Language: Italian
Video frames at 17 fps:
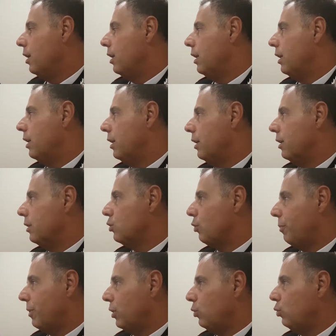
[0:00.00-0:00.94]
eh,
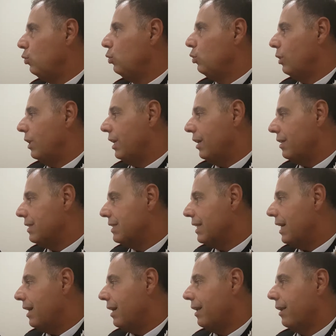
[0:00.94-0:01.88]
soprattutto
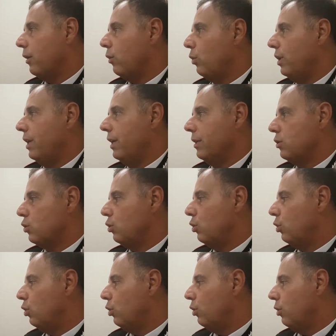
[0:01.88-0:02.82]
analizzare quelle che
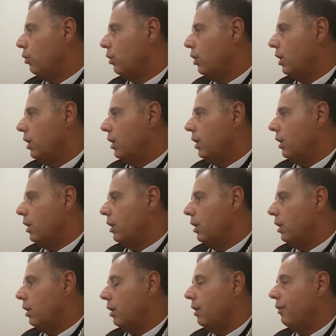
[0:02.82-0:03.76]
sono
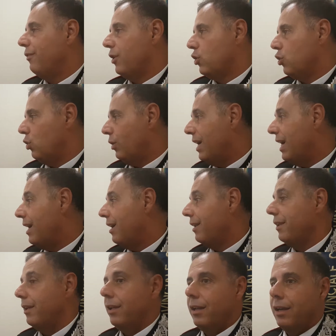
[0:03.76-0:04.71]
eh, le fasce
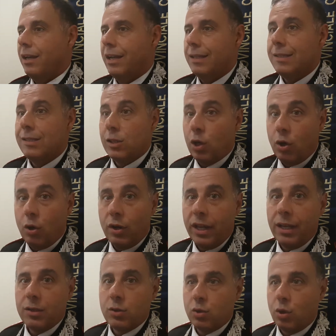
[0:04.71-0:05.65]
orarie, le
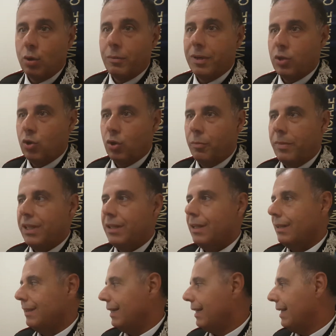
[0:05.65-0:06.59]
zone che sono
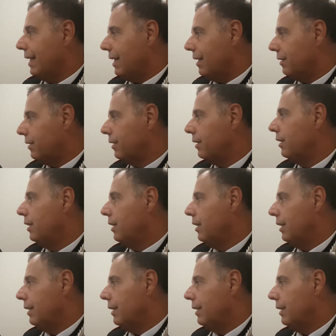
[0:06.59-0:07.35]
maggiormente attaccate